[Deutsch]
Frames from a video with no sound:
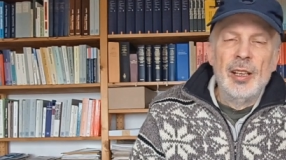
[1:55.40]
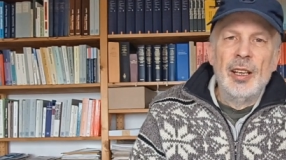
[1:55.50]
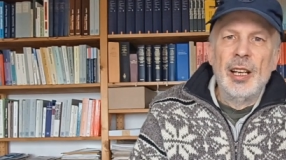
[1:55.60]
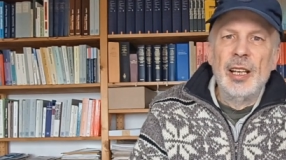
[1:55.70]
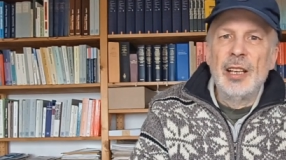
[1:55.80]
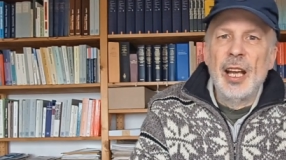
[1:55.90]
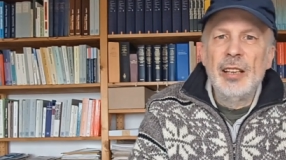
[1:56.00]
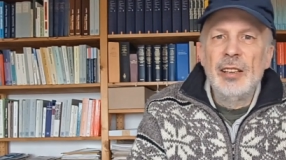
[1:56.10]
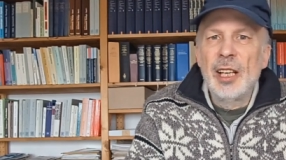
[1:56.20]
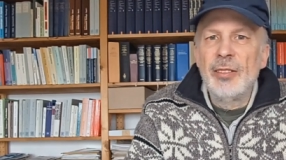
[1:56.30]
In
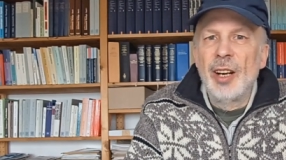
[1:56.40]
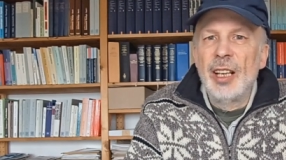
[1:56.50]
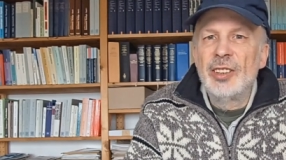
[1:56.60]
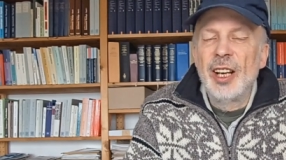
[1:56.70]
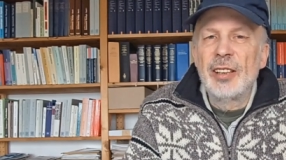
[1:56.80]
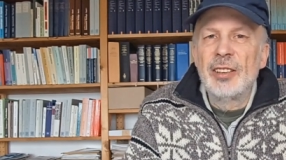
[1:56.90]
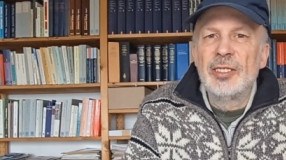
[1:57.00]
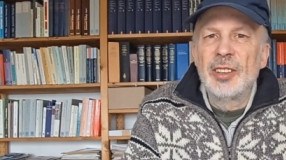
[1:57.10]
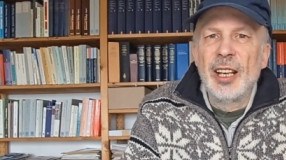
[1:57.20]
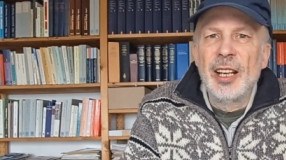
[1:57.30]
ähnlicher Weise hat es
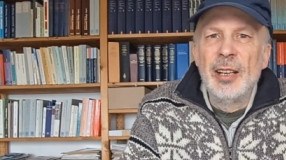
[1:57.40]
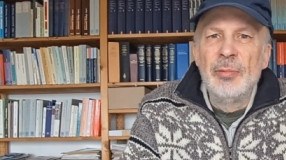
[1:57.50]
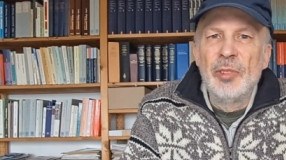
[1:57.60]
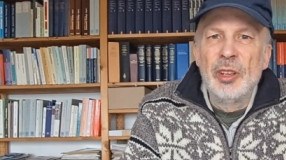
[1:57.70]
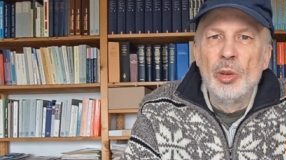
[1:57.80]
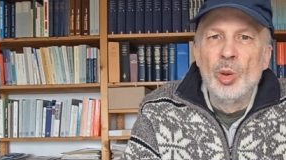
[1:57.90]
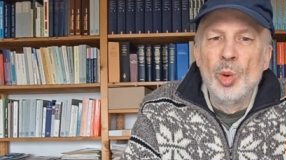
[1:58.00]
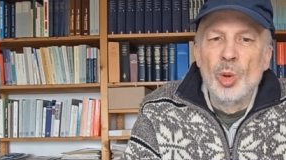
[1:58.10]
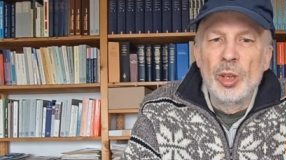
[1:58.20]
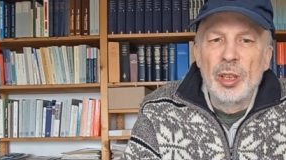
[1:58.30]
der
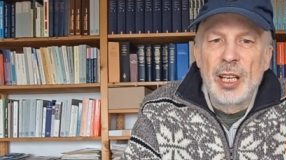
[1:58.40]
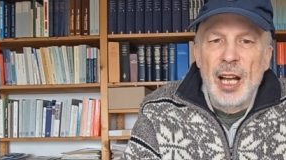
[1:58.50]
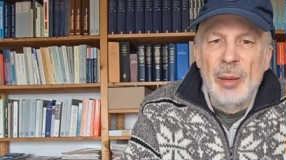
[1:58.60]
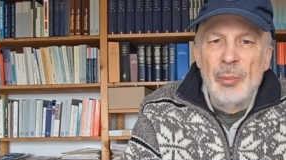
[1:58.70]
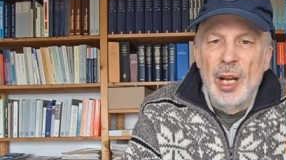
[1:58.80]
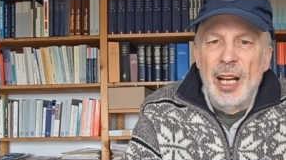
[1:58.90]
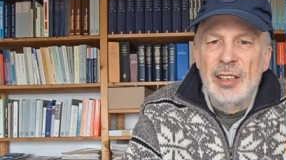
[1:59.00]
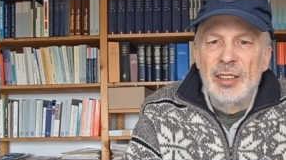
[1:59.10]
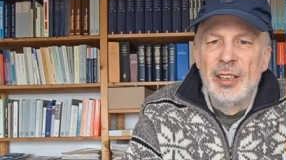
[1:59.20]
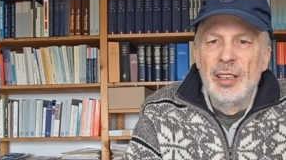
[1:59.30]
Theologe Karl
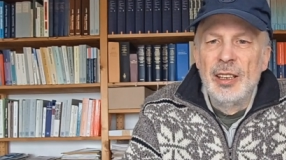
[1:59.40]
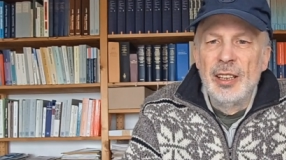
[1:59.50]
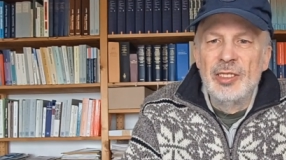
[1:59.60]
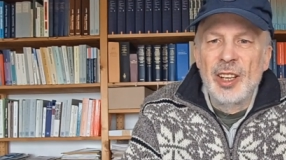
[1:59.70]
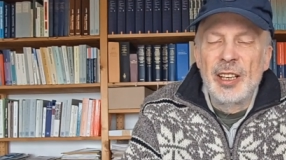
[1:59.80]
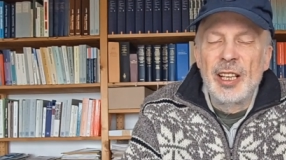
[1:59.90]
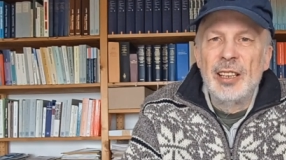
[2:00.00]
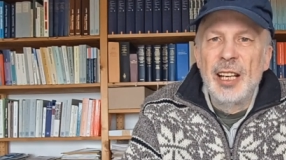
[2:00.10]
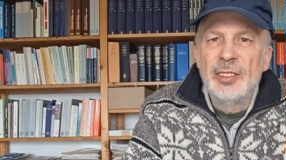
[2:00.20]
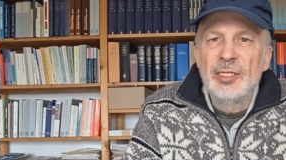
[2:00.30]
Barth in seiner
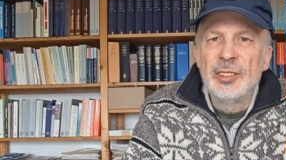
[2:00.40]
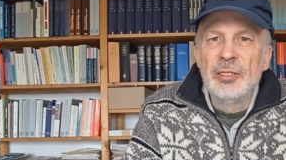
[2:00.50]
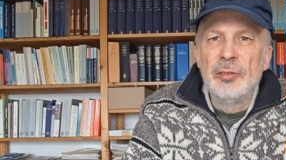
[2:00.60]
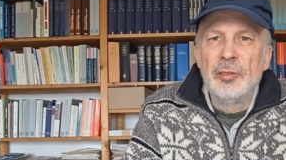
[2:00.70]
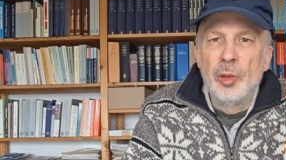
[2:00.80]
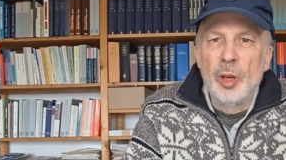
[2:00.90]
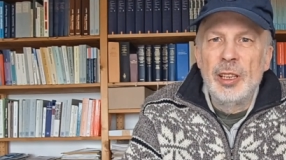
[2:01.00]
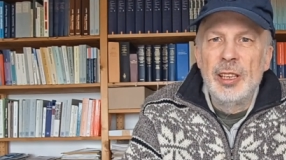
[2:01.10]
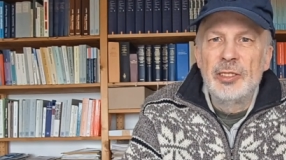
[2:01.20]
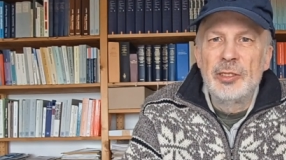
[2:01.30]
letzten
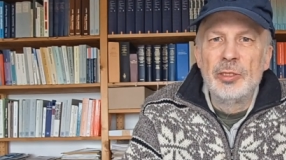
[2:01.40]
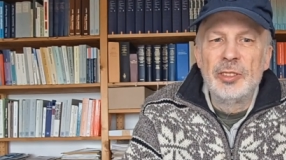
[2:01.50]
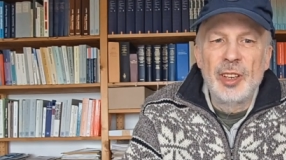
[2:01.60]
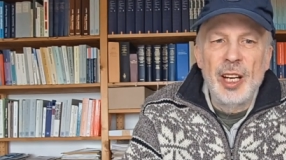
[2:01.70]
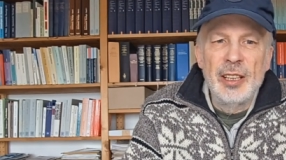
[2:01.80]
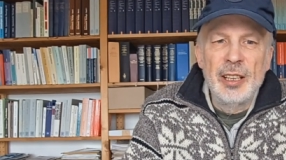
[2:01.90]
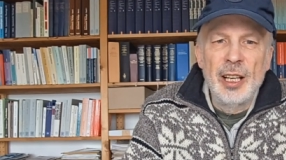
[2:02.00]
Vorlesungsreihe